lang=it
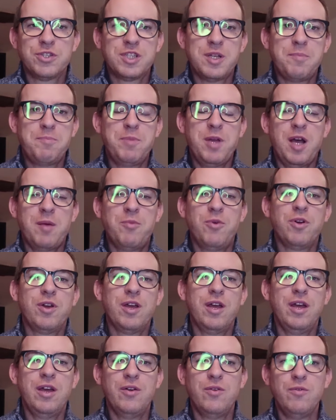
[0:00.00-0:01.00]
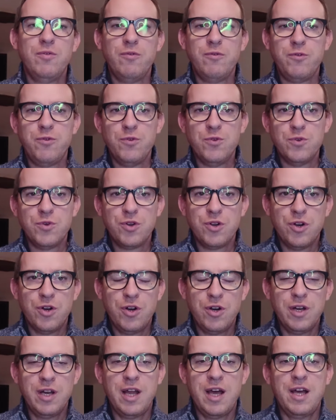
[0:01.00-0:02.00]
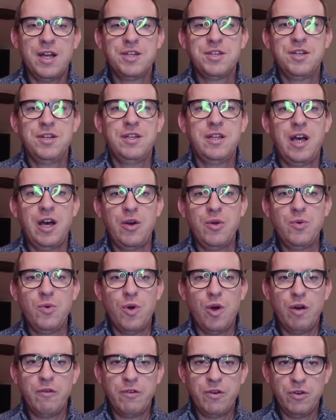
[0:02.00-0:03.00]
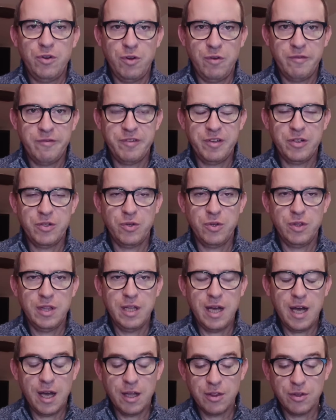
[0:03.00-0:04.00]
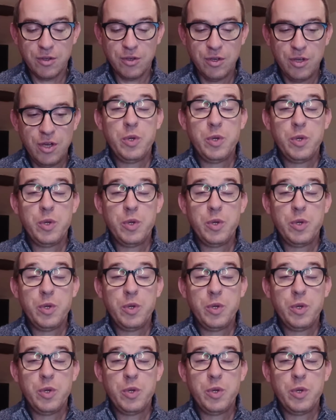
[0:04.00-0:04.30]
Sappiamo che un fuco nasce da un uovo non fecondato,